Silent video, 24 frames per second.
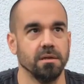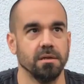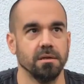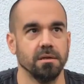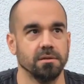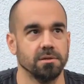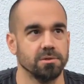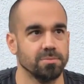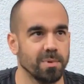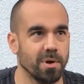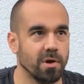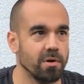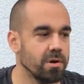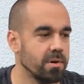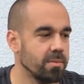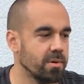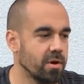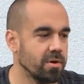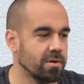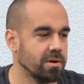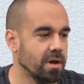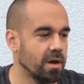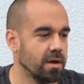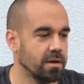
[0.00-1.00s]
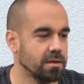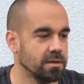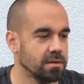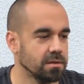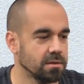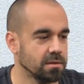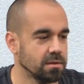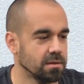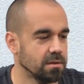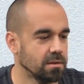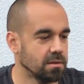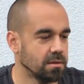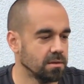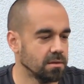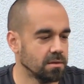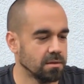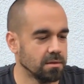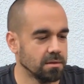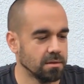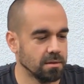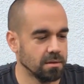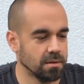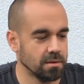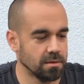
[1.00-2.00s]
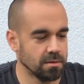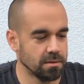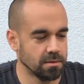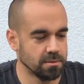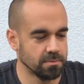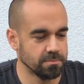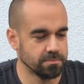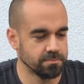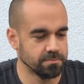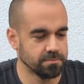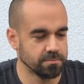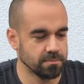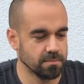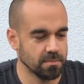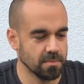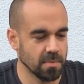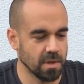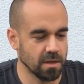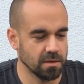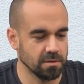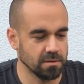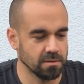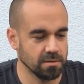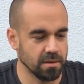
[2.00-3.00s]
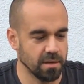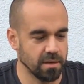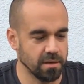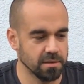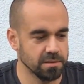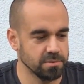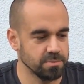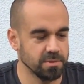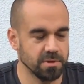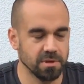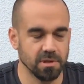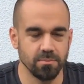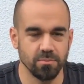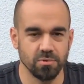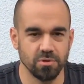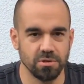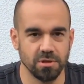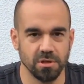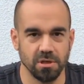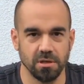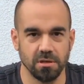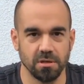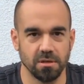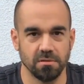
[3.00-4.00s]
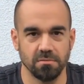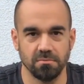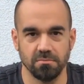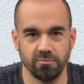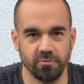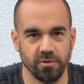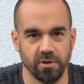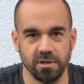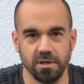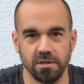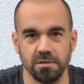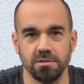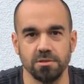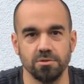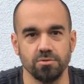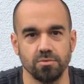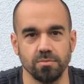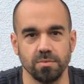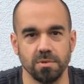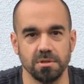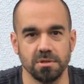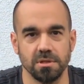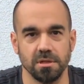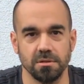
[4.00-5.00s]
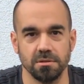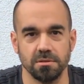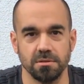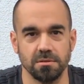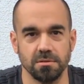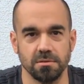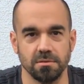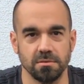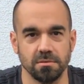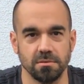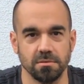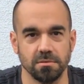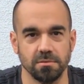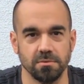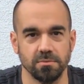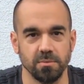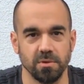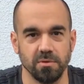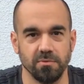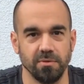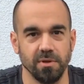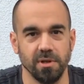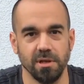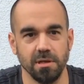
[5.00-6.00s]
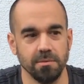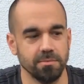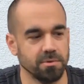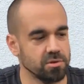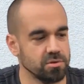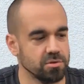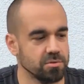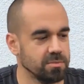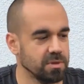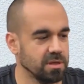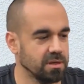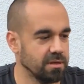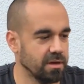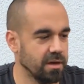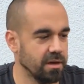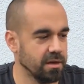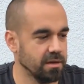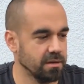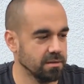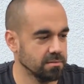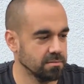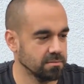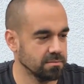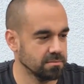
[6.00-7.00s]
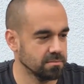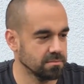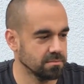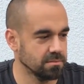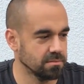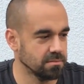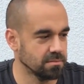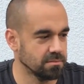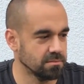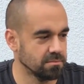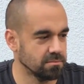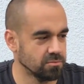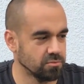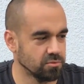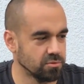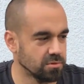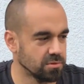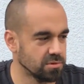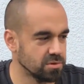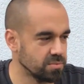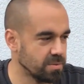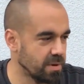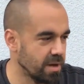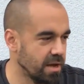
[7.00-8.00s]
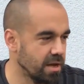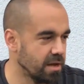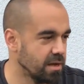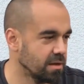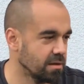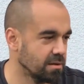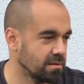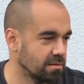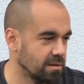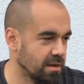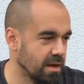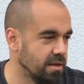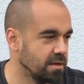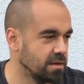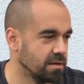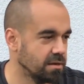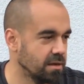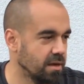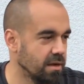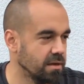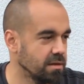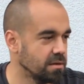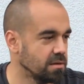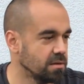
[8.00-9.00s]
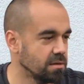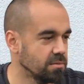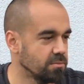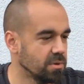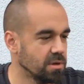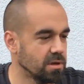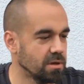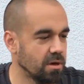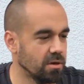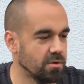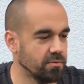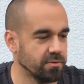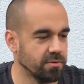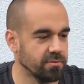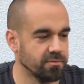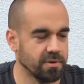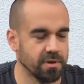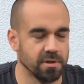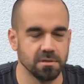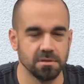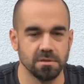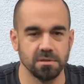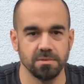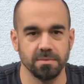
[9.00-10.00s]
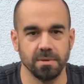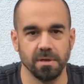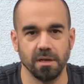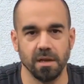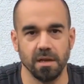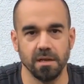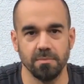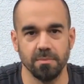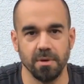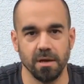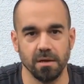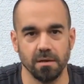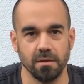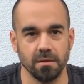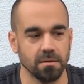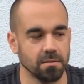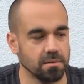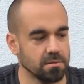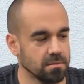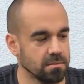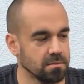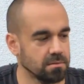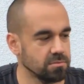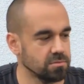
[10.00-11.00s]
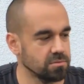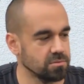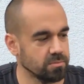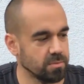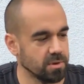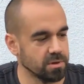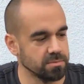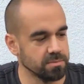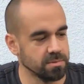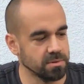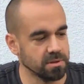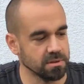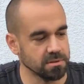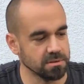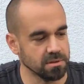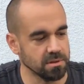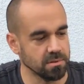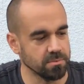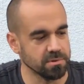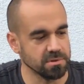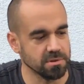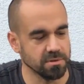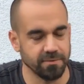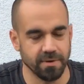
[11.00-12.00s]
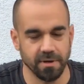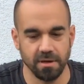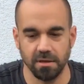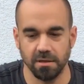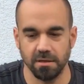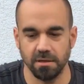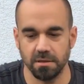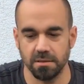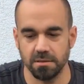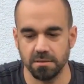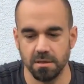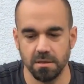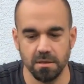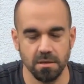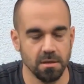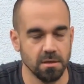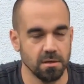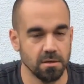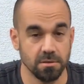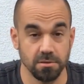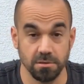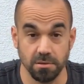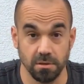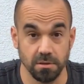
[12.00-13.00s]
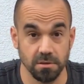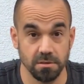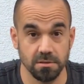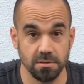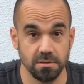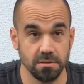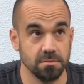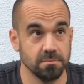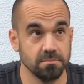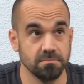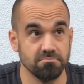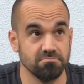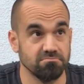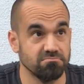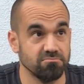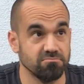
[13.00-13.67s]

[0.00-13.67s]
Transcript: Techniken, das braucht aber auch gar nicht. Ähm, hat alles mit dem Bestehenden fantastisch umgesetzt, äh, mit viel Liebe zum Detail. Äh, nur zwei Kleinigkeiten, die mir aufgefallen sind, zwei kleine Macken, äh, zum Beispiel, dass er hier ein bisschen wackelig ist. Sonst